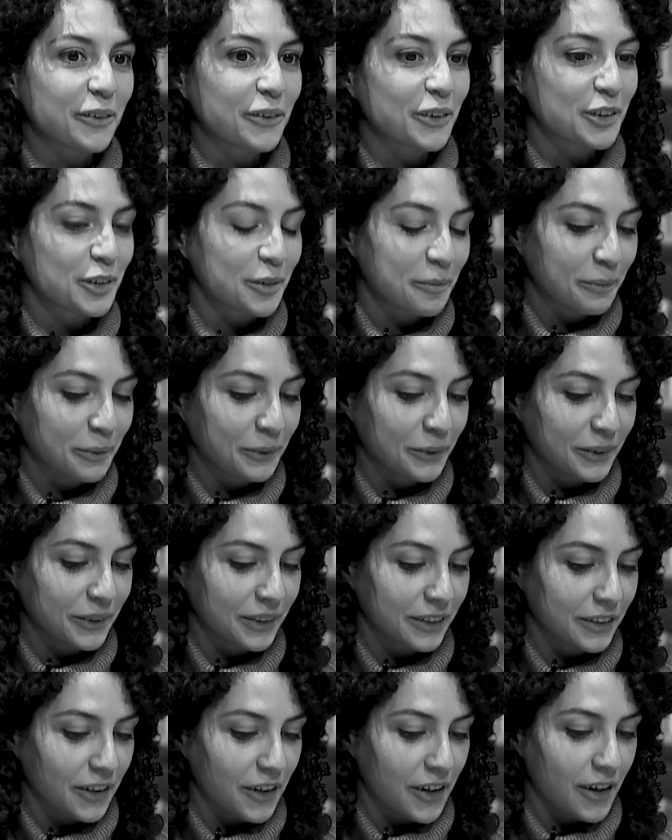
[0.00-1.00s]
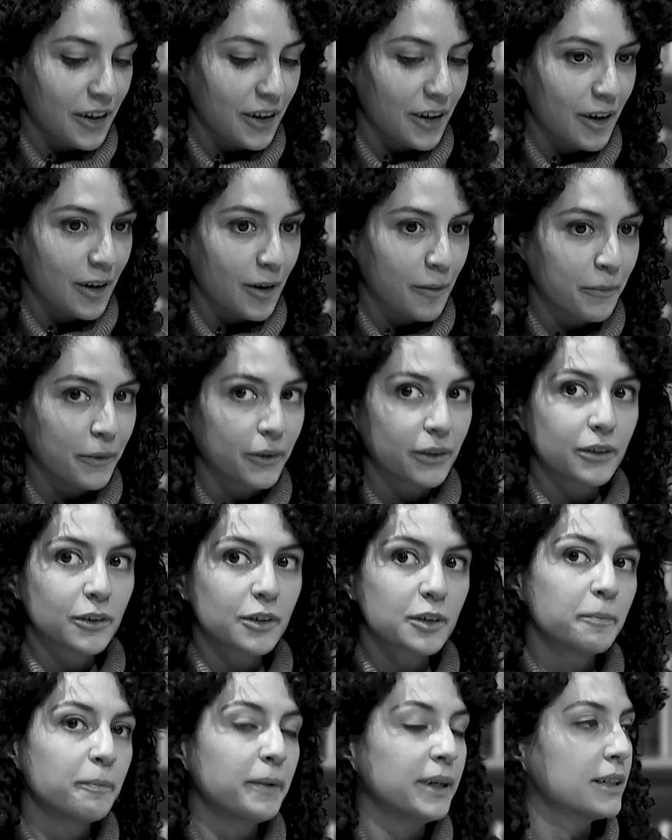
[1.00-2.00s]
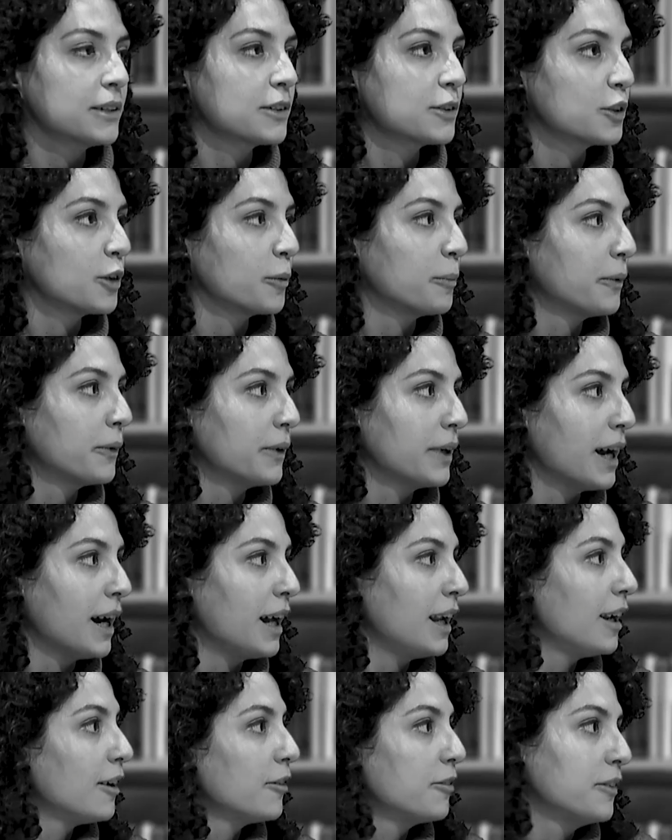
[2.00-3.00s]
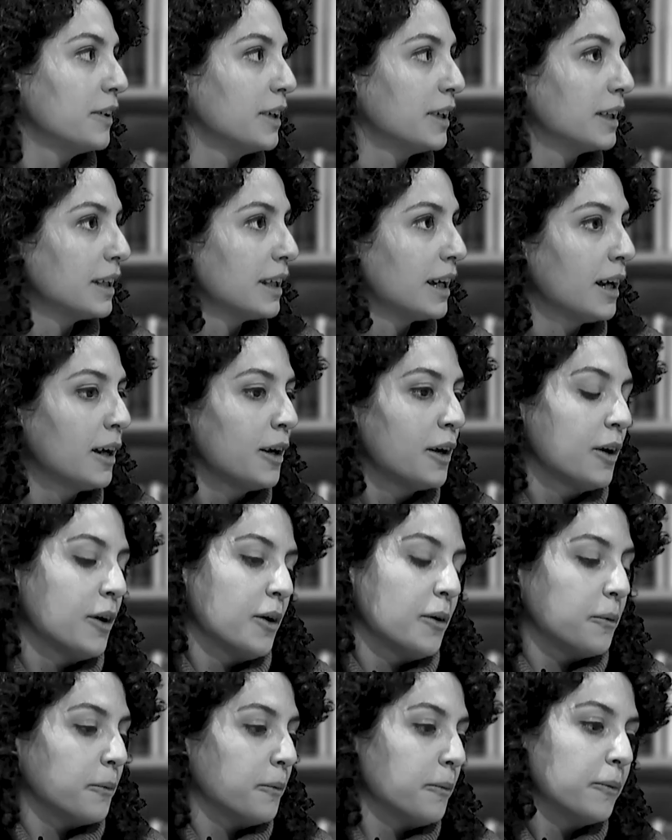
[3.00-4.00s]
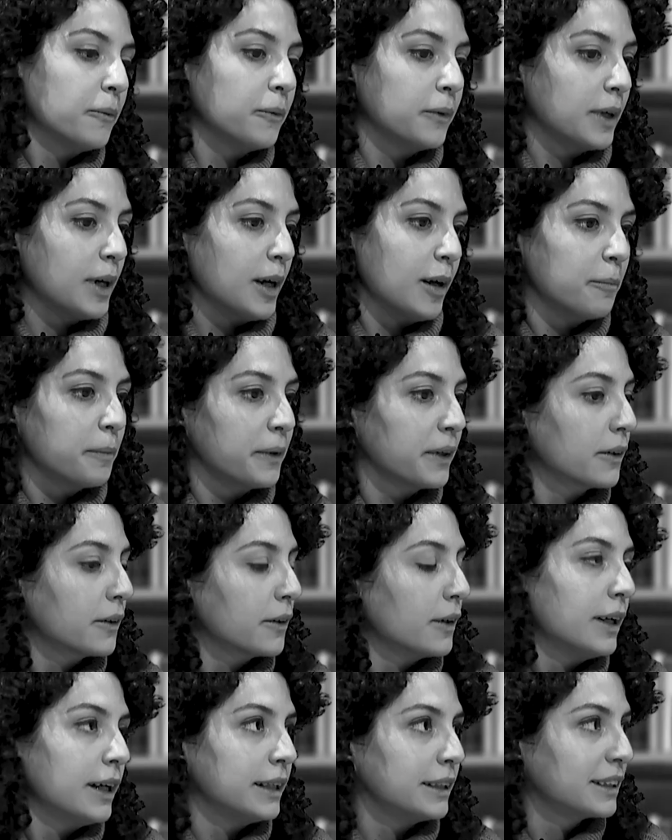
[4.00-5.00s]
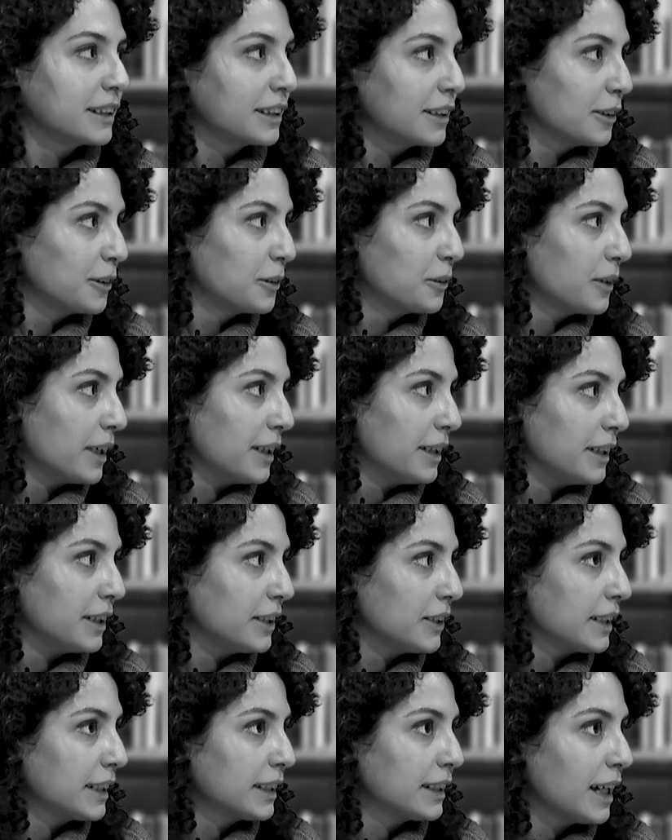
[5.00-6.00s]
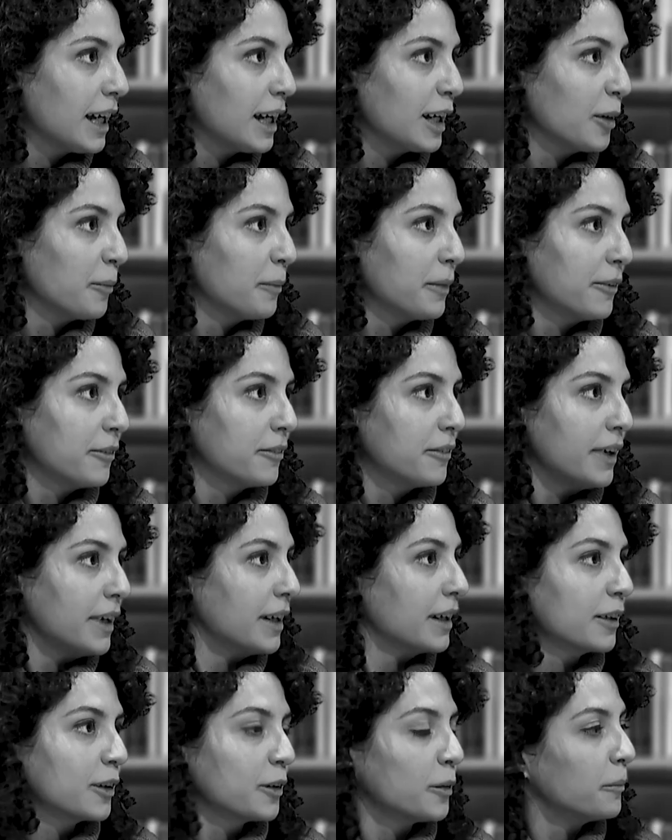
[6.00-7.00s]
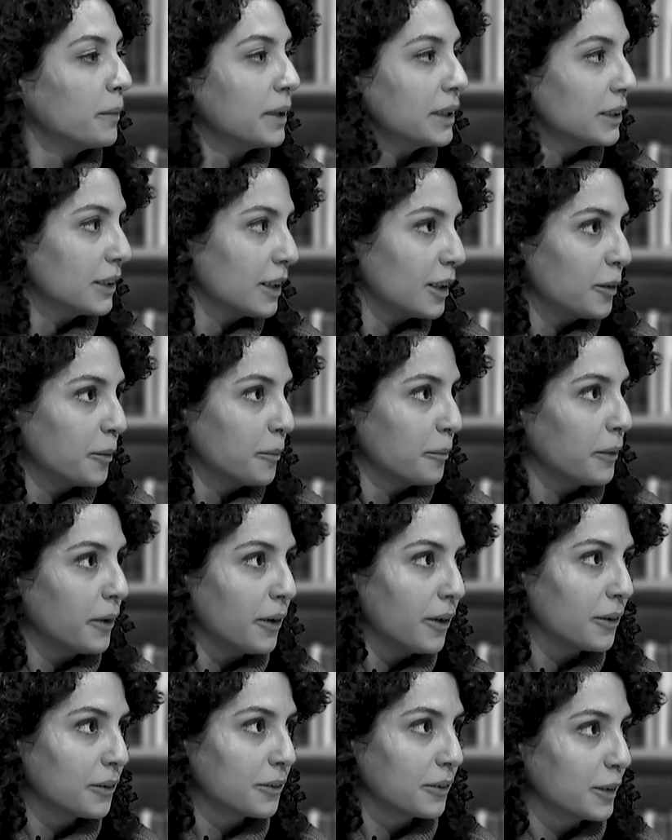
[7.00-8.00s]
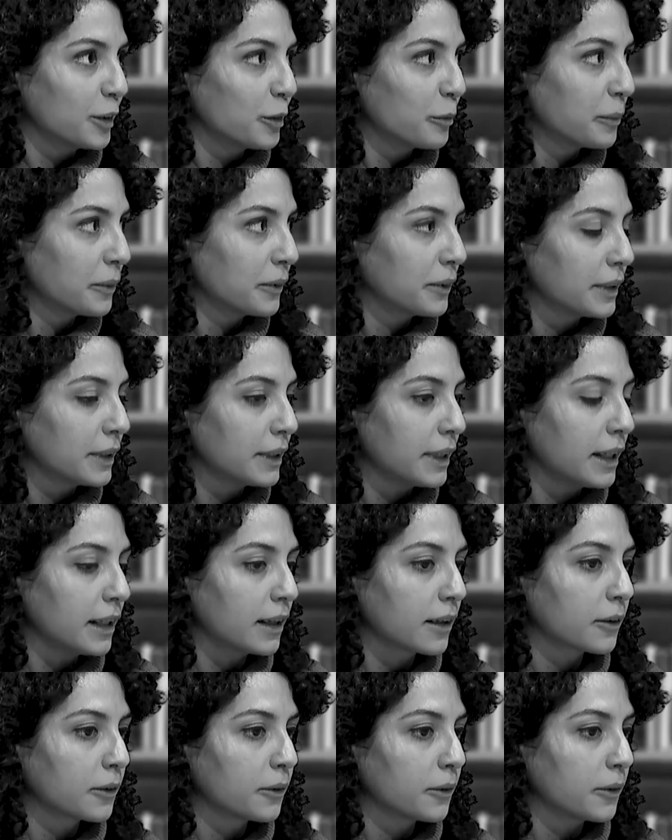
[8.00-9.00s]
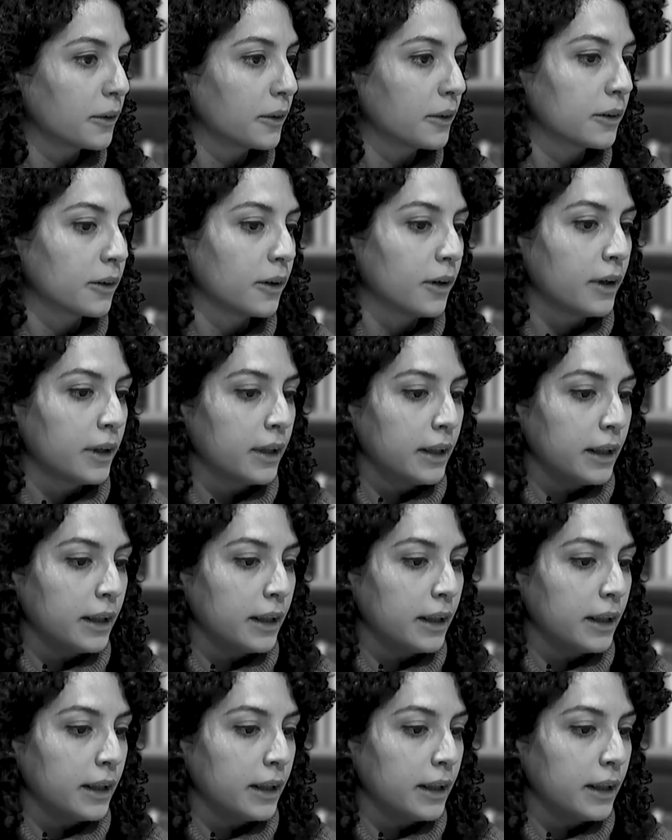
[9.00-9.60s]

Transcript: questo punto molto spesso poi alla fine una piccola riscrittura è necessaria per far combaciare un po' tutti i punti del racconto